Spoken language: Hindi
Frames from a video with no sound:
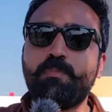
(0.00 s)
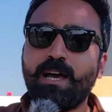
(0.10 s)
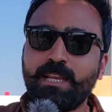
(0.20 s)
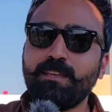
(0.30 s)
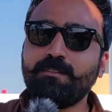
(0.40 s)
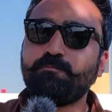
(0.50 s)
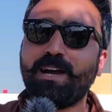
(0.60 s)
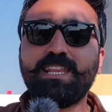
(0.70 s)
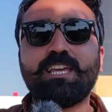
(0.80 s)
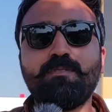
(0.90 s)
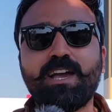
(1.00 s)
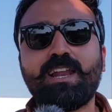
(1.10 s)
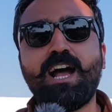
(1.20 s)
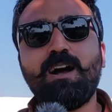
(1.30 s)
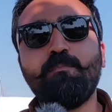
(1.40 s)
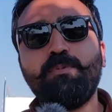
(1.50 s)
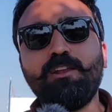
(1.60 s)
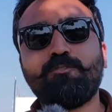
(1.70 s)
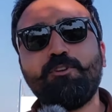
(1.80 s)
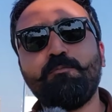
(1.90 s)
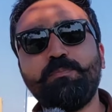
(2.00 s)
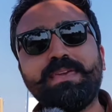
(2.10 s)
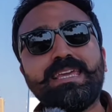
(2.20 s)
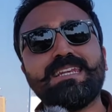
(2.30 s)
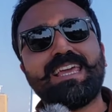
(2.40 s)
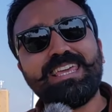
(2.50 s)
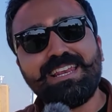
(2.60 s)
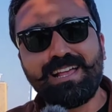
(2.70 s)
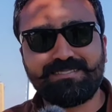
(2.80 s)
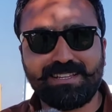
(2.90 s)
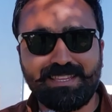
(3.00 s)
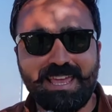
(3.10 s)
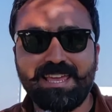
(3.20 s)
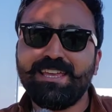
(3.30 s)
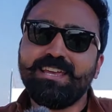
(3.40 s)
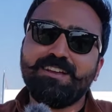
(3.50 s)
पानी पानी के बगैर आप बिल्कुल भी नहीं रह सकते हैं